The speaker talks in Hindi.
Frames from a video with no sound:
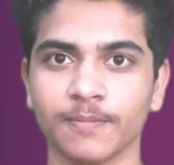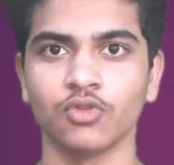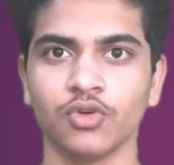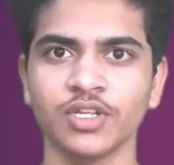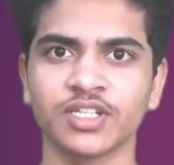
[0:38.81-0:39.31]

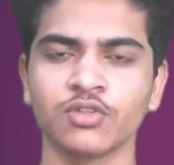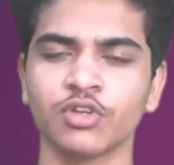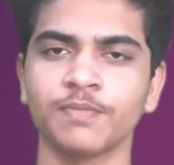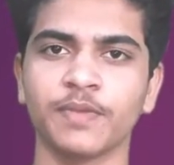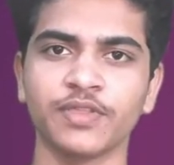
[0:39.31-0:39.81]
तो यार सन दो
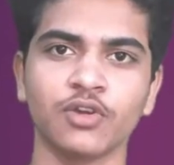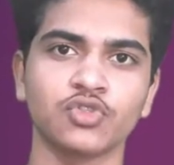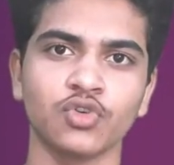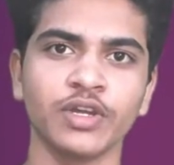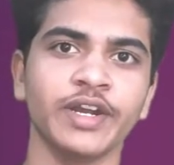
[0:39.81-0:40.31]
हजार पंद्रह
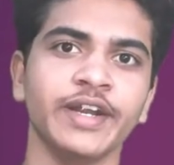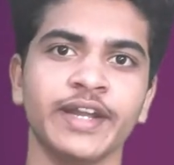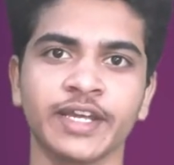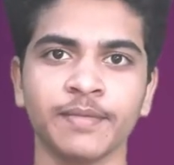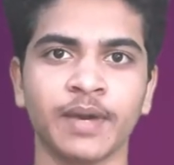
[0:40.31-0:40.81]
सोलह के
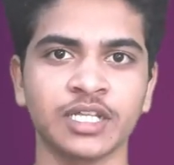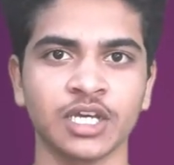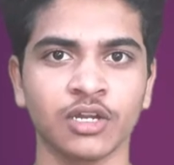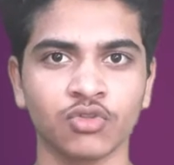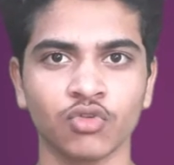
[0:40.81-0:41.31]
डेटा की बात
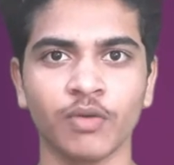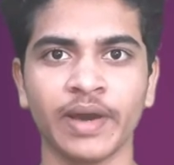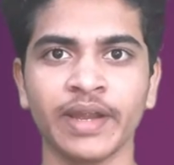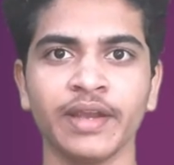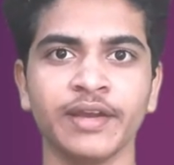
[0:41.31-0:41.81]
करें तो
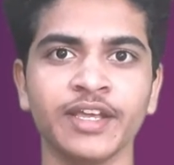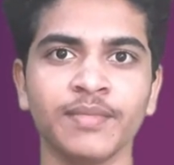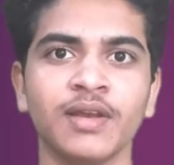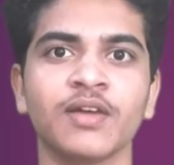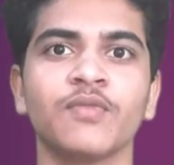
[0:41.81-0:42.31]
हमारे इंडिया
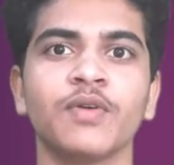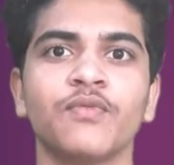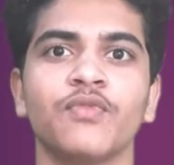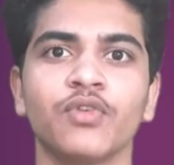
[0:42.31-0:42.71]
में लगभग